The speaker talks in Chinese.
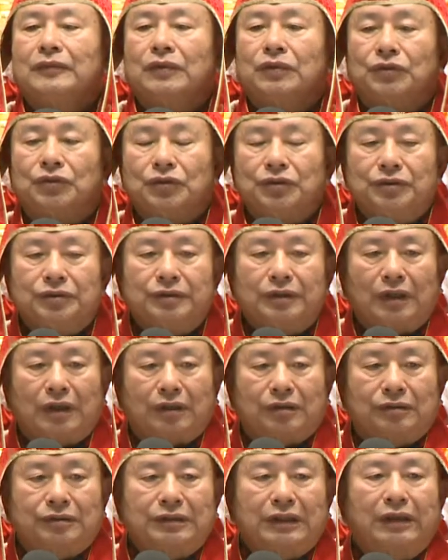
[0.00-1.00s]
虚云
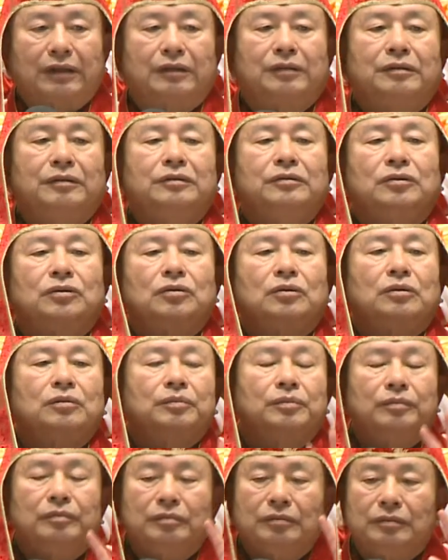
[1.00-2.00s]
老和尚
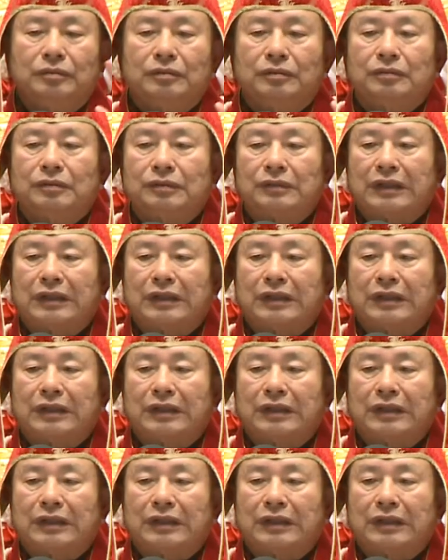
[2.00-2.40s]
说：“